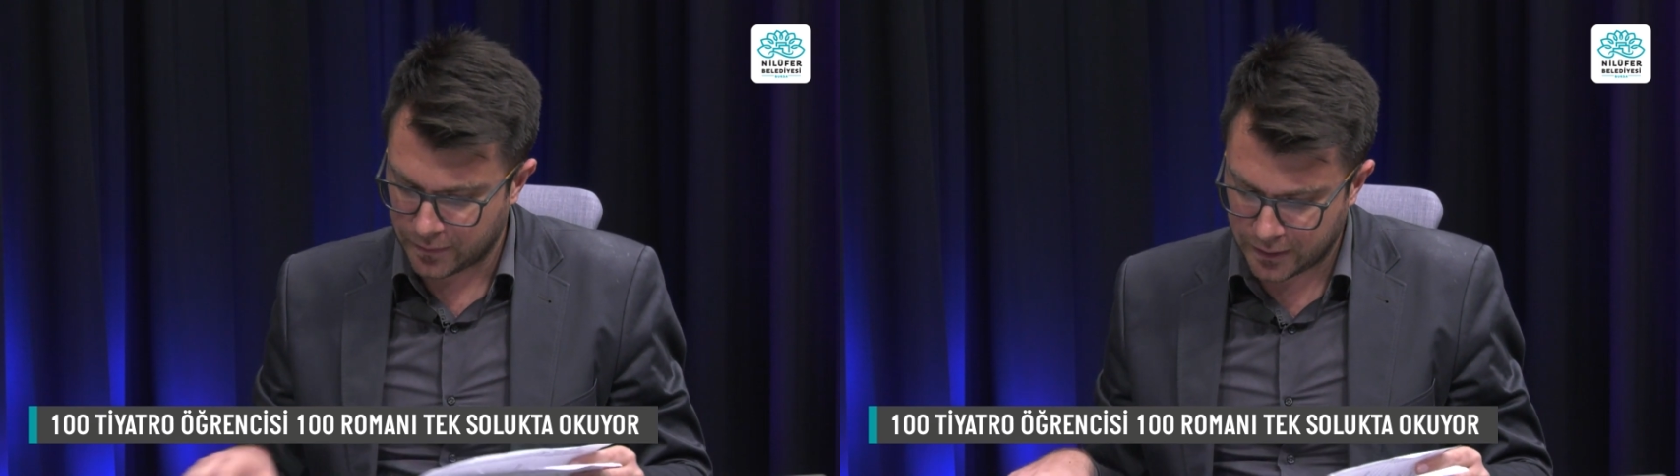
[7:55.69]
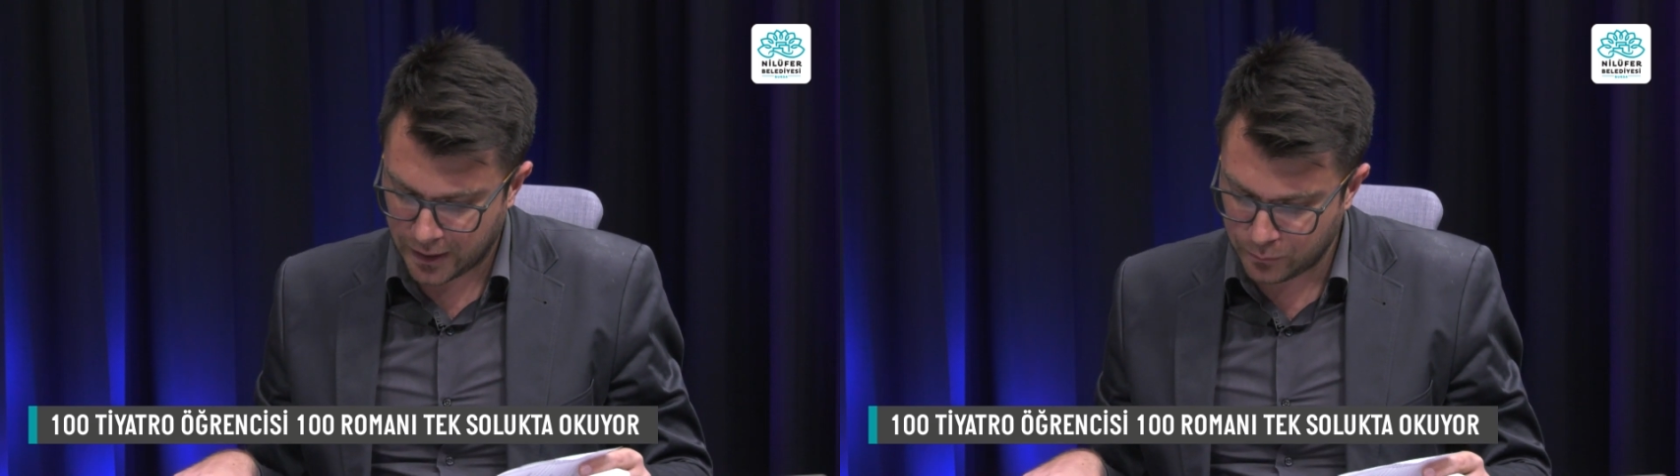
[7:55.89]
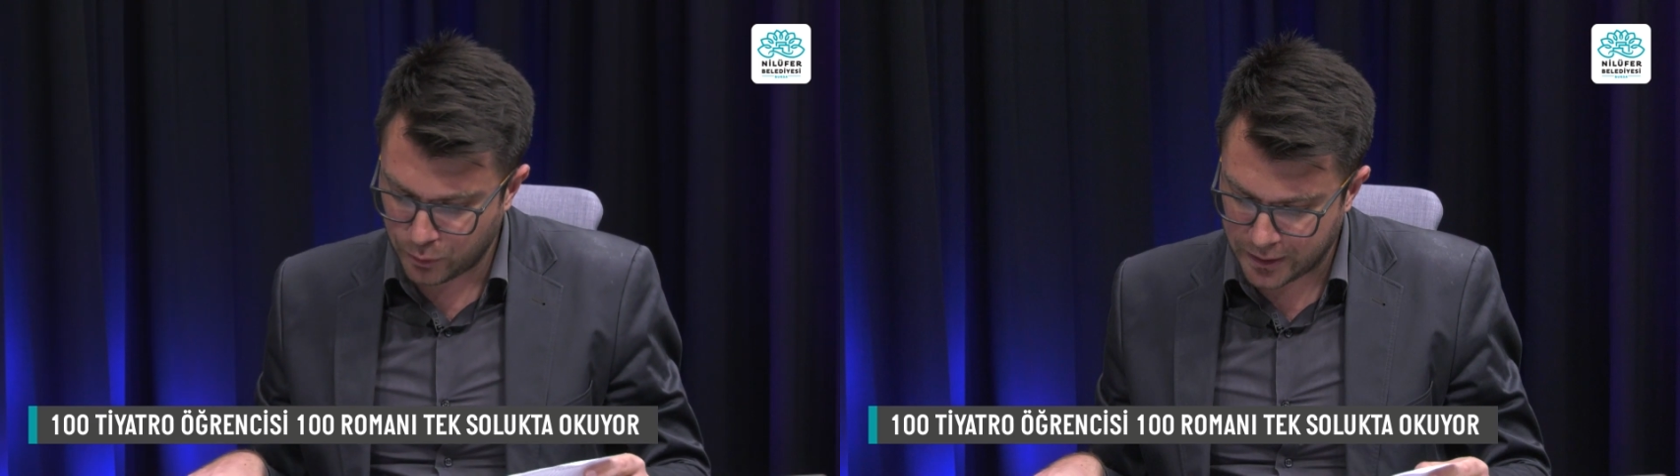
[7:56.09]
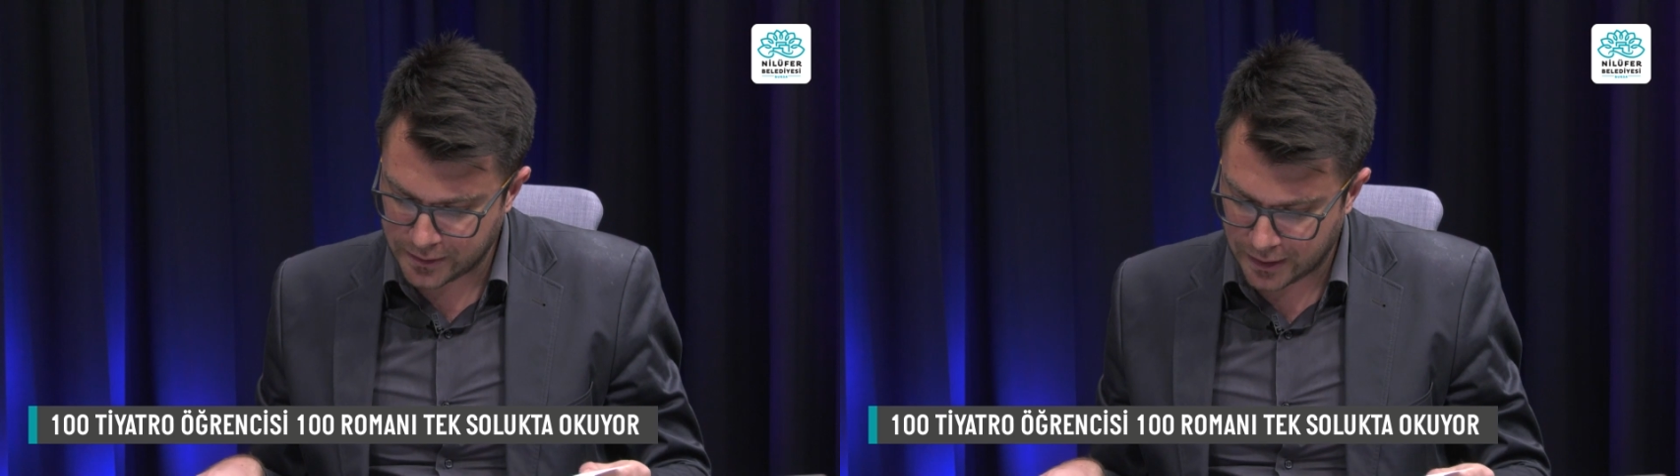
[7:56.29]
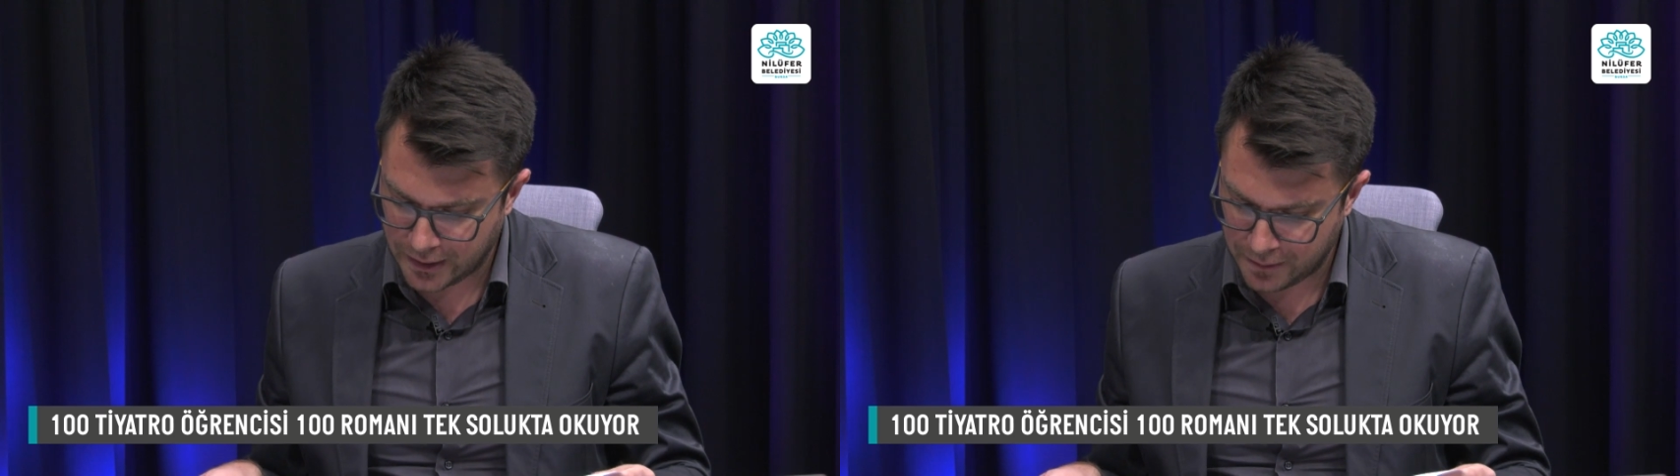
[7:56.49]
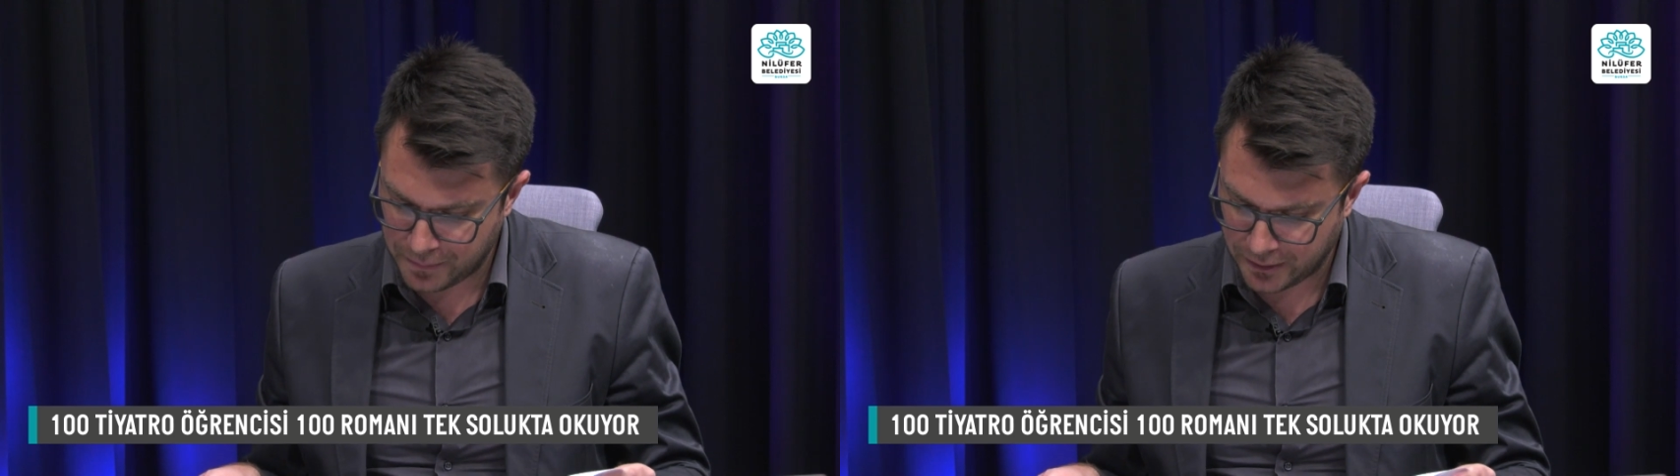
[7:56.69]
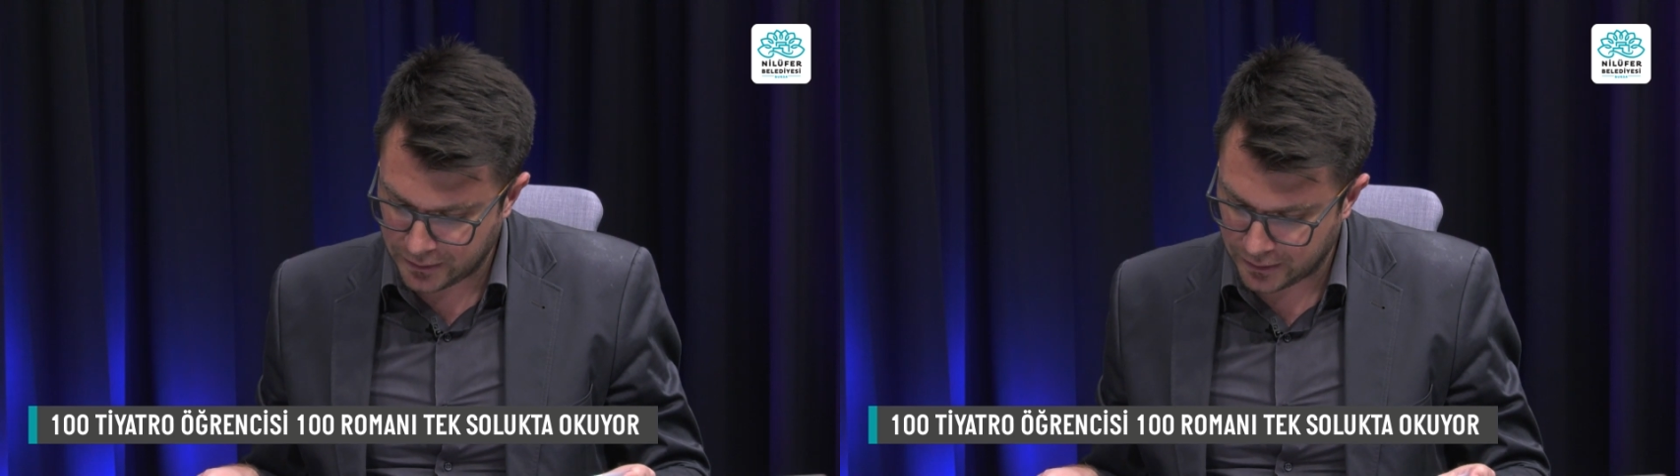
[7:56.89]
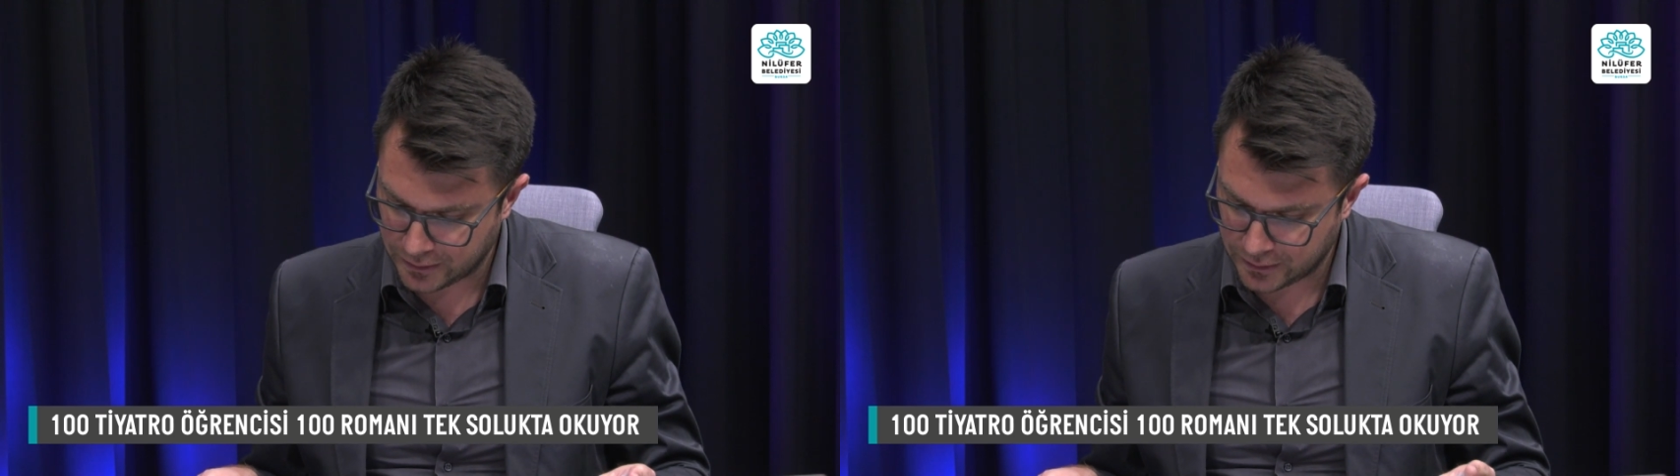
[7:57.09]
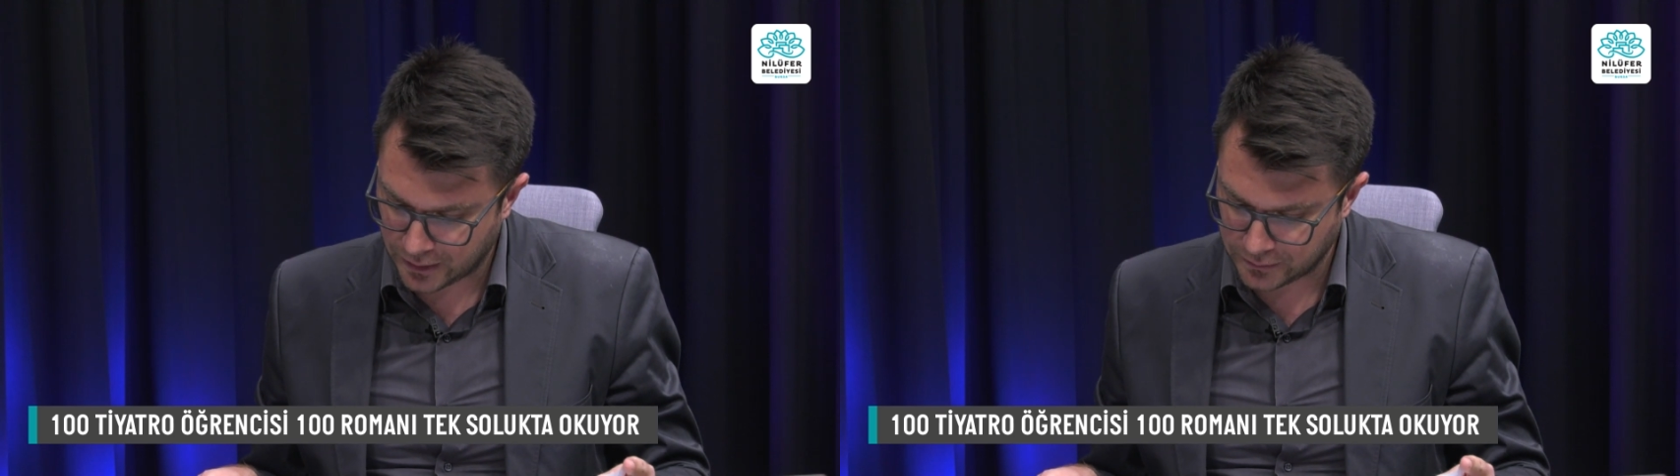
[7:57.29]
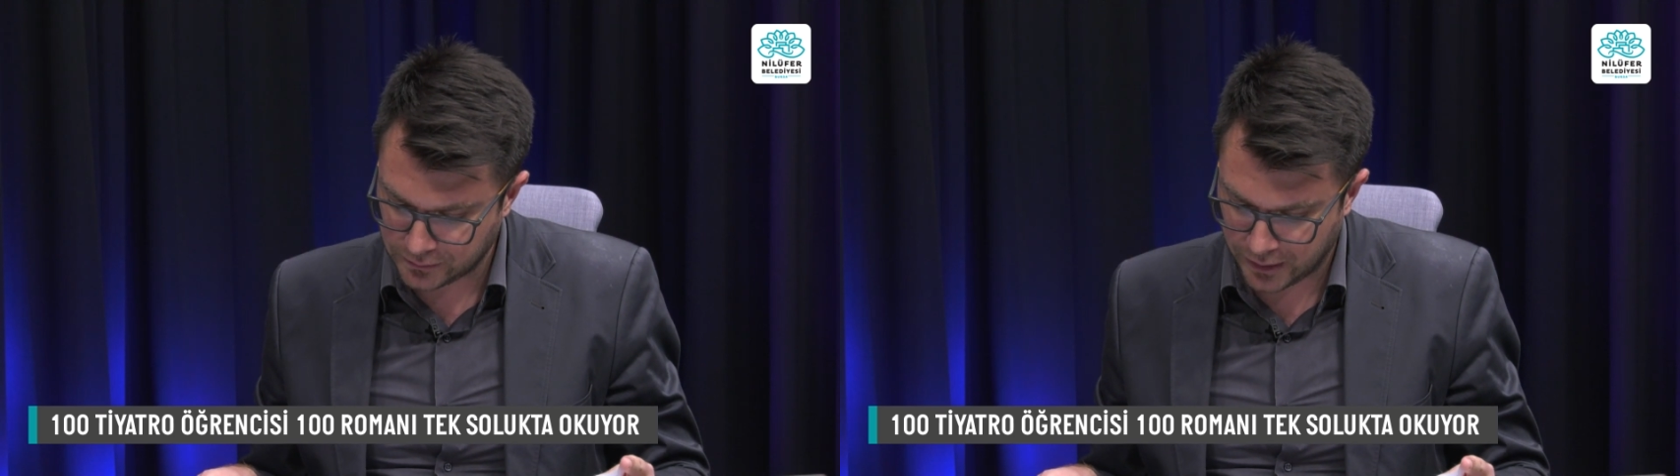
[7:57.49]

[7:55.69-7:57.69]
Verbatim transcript: var. Yani bu eserler belirlenirken